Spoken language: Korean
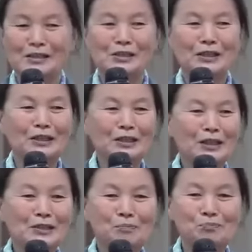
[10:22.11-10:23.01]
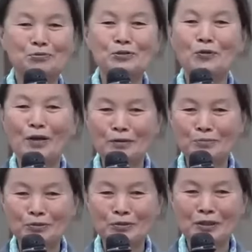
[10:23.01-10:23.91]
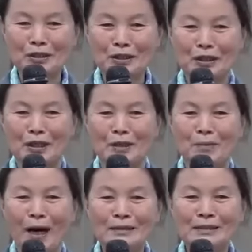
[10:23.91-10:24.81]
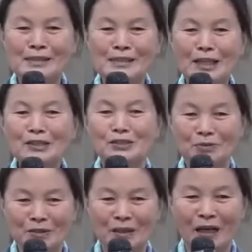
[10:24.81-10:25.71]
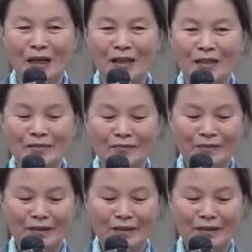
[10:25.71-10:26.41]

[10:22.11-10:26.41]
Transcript: 이제 그렇게 이제 부러워하는 분들이 많이 생겼습니다.